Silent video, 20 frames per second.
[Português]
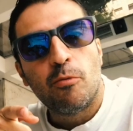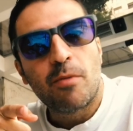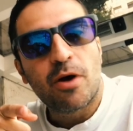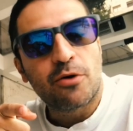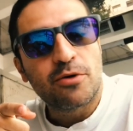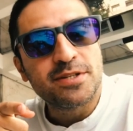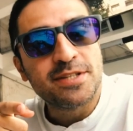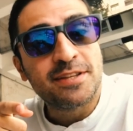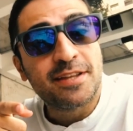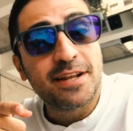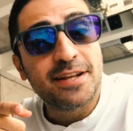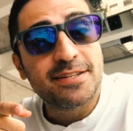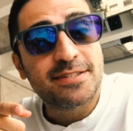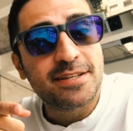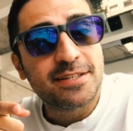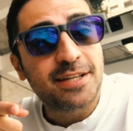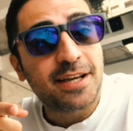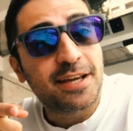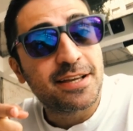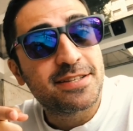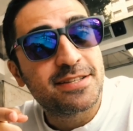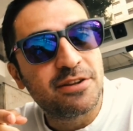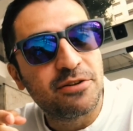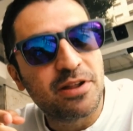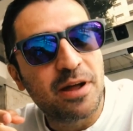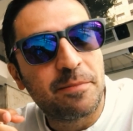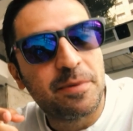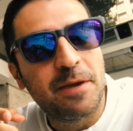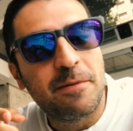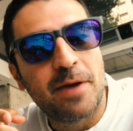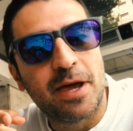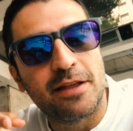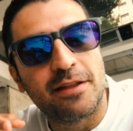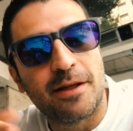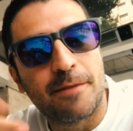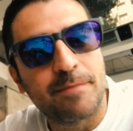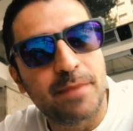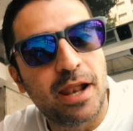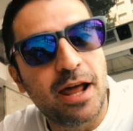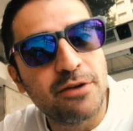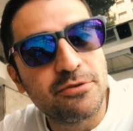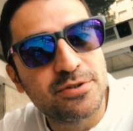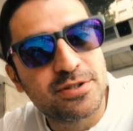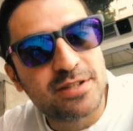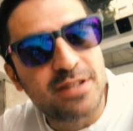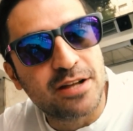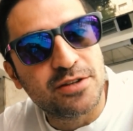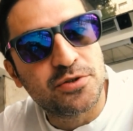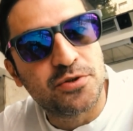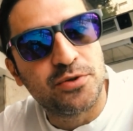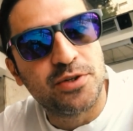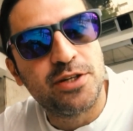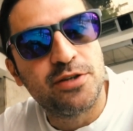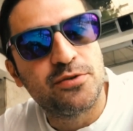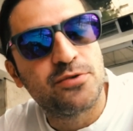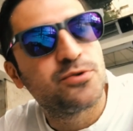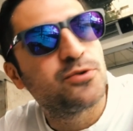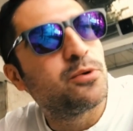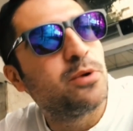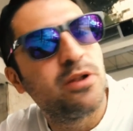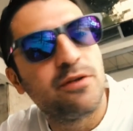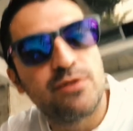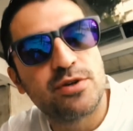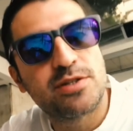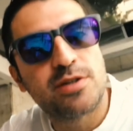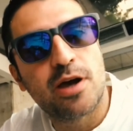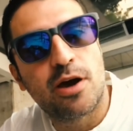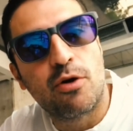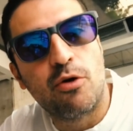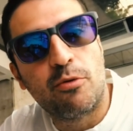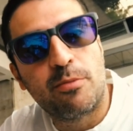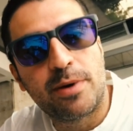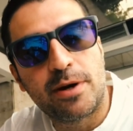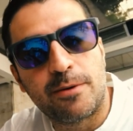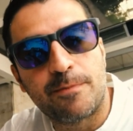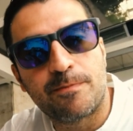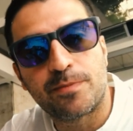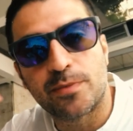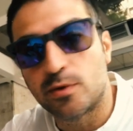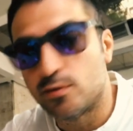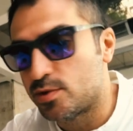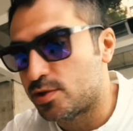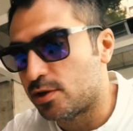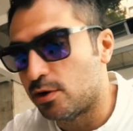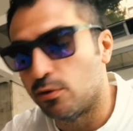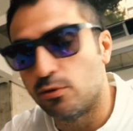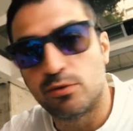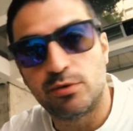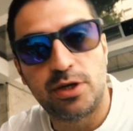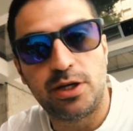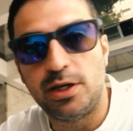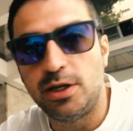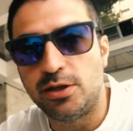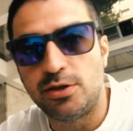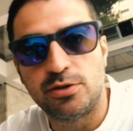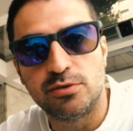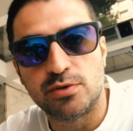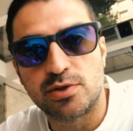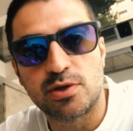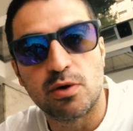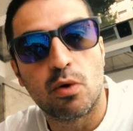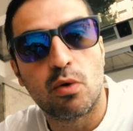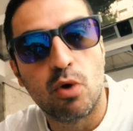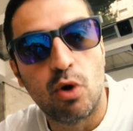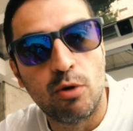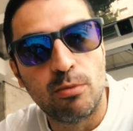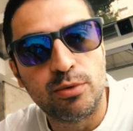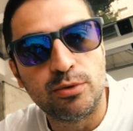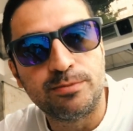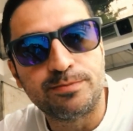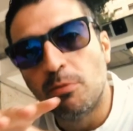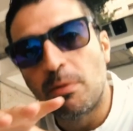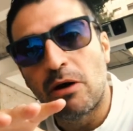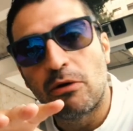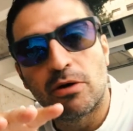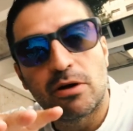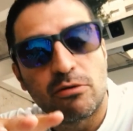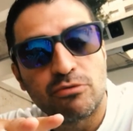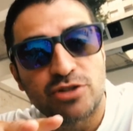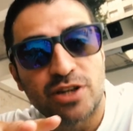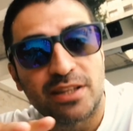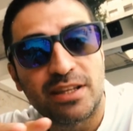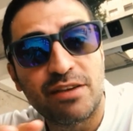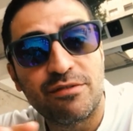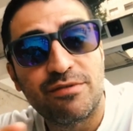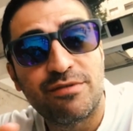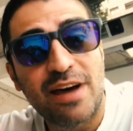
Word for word: uma coisa interessante é a questão da pimenta. Lá nos Estados Unidos, quando você compra o seu kit, o seu combo, no balcão já tem